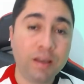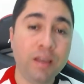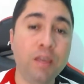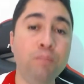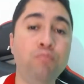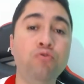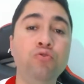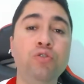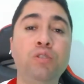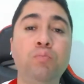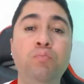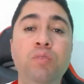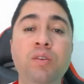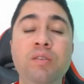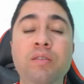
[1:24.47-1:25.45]
e Bruno
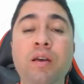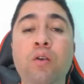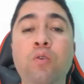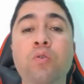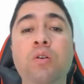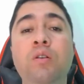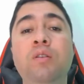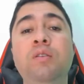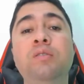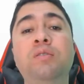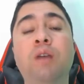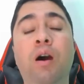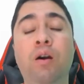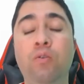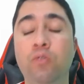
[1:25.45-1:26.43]
Spindel
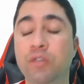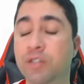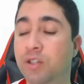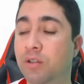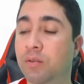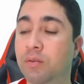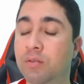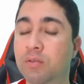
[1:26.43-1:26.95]
estão aonde?